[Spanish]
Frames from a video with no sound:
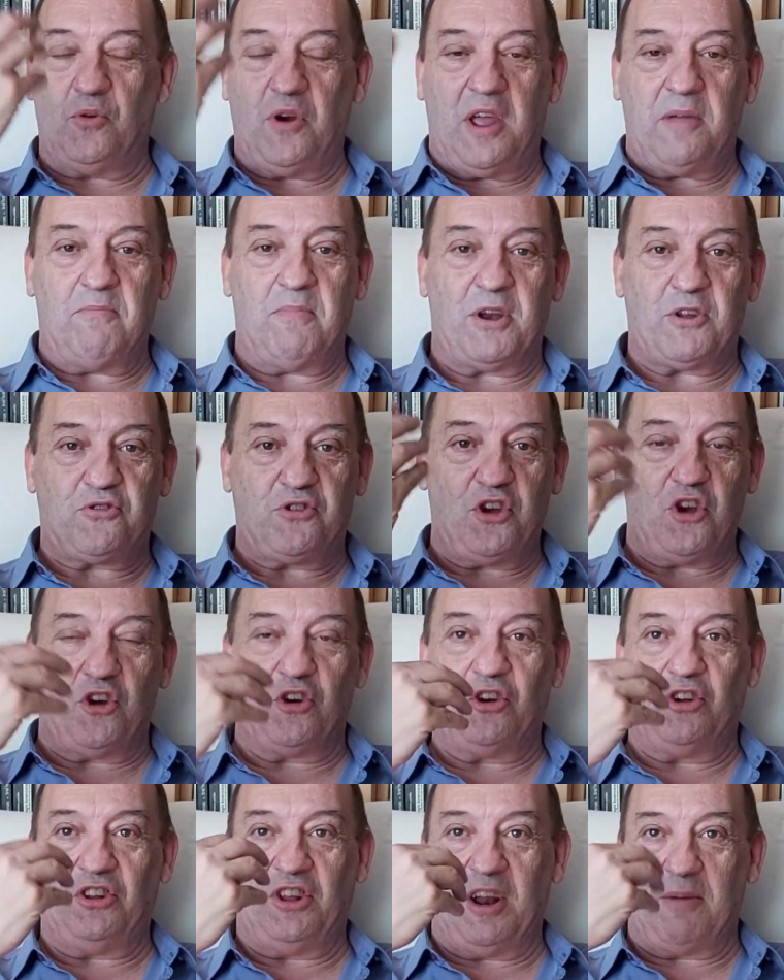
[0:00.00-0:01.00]

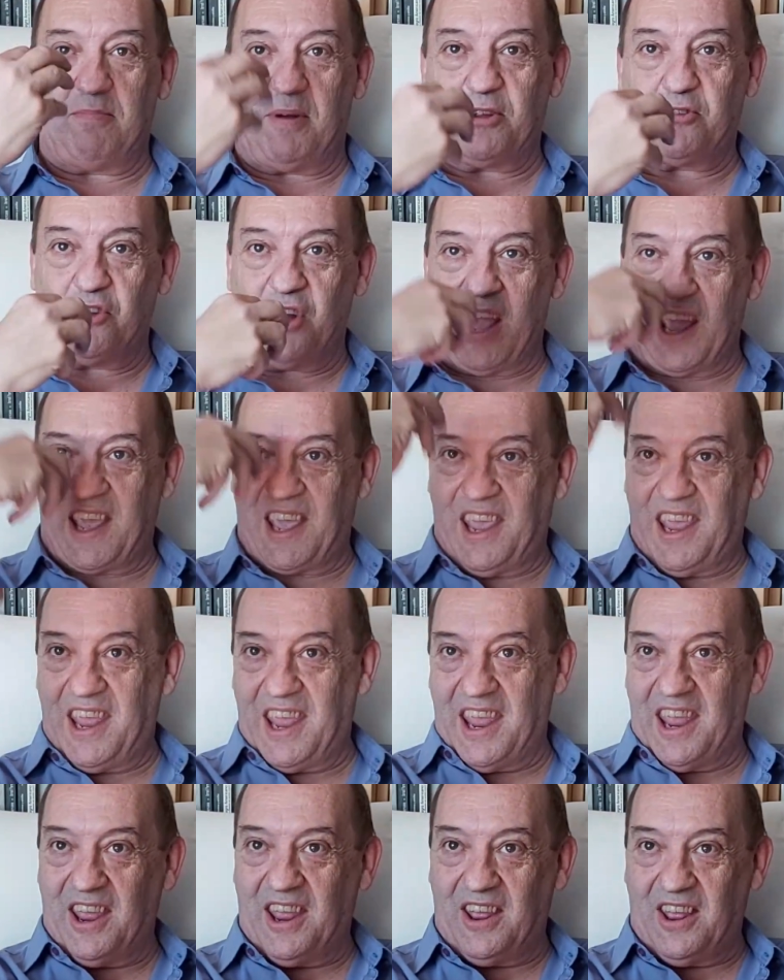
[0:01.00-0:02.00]
inmersión del personaje
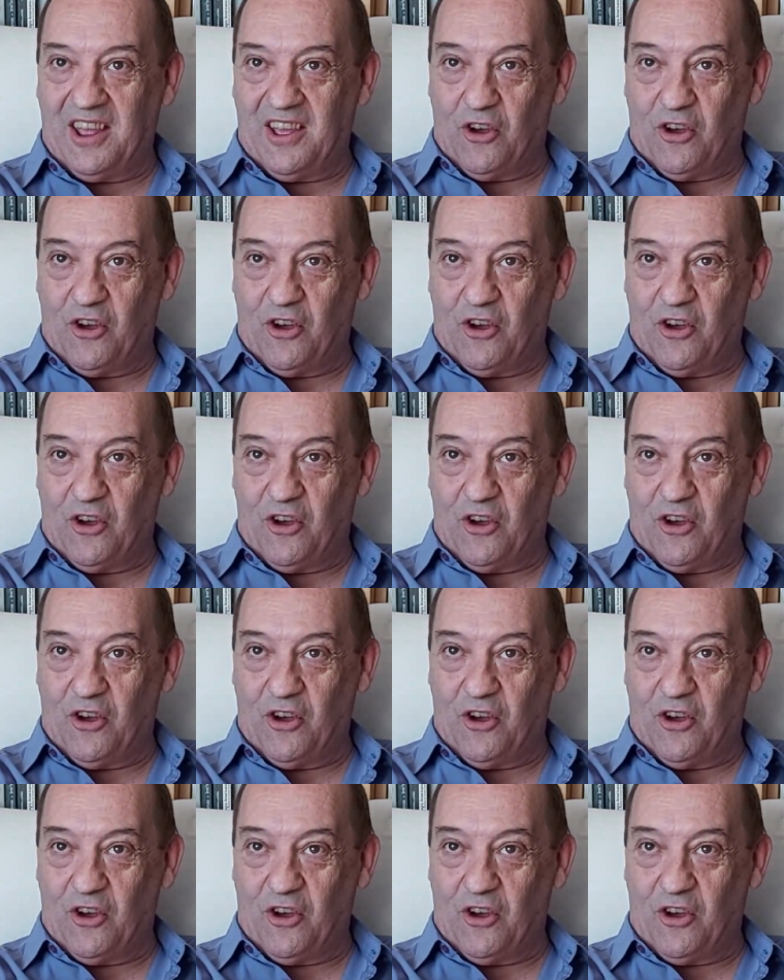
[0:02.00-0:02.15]
eh,